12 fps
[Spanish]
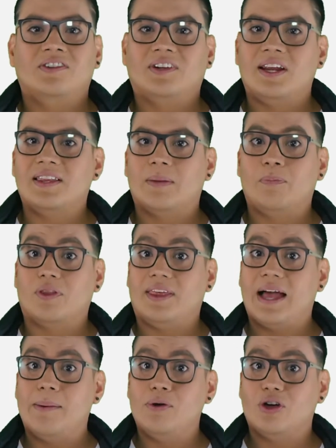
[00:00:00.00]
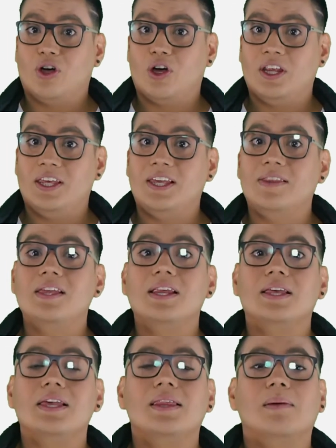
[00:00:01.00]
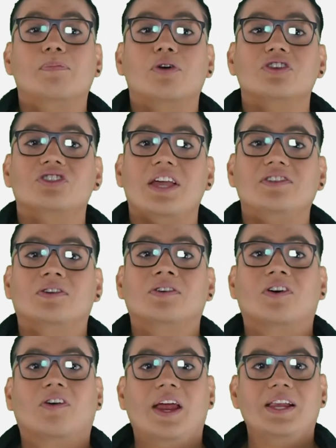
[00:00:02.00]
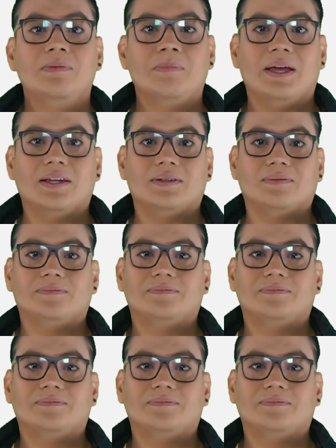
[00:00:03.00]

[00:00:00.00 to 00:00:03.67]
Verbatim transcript: escrita por Diablo Cody y dirigida por Jason Reitman.